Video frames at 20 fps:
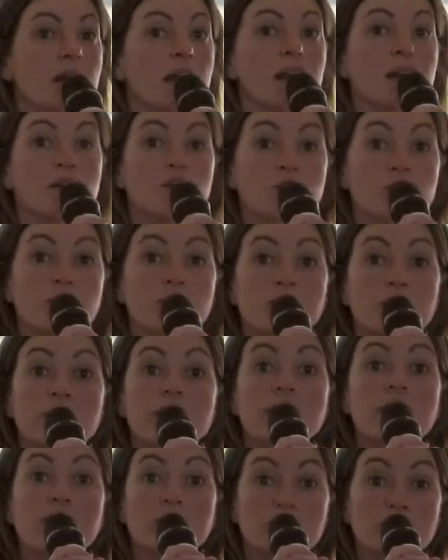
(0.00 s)
elles seront
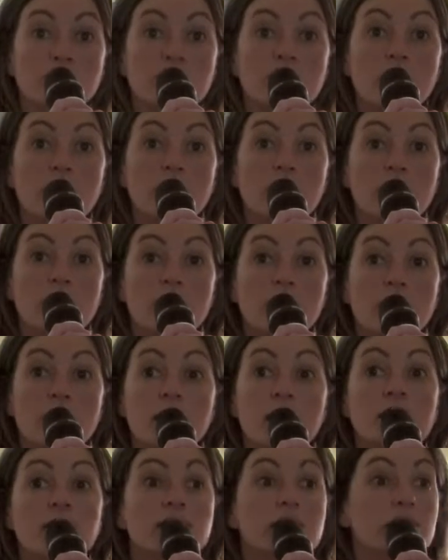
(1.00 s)
autorisées à être dehors
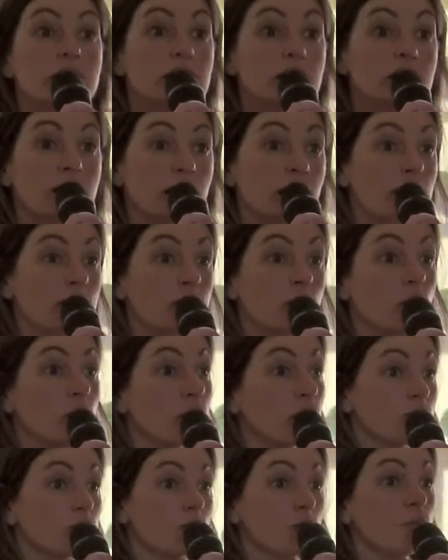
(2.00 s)
si elles
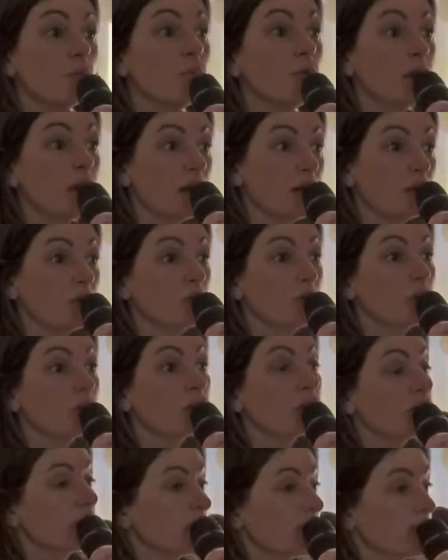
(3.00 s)
vont d'un point à un
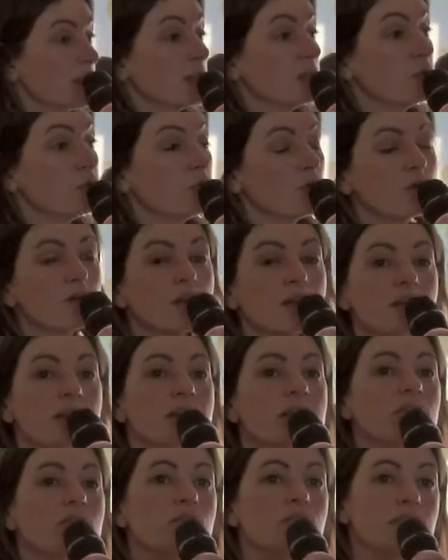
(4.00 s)
autre, chercher les cours, chercher
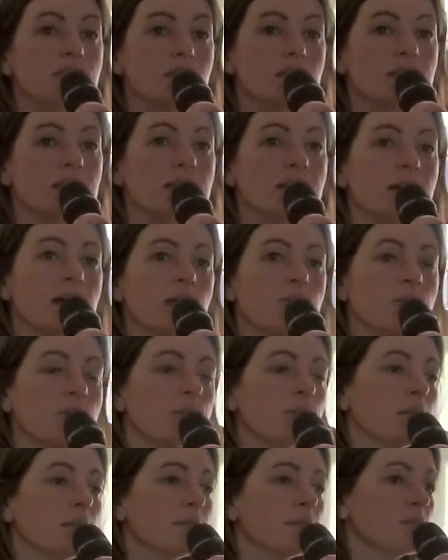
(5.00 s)
les enfants, etc. Mais
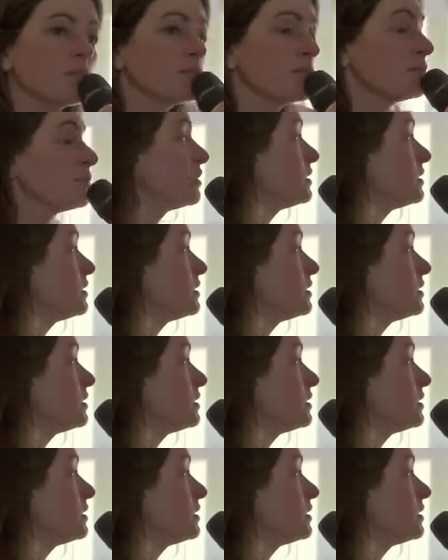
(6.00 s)
pour les maisons des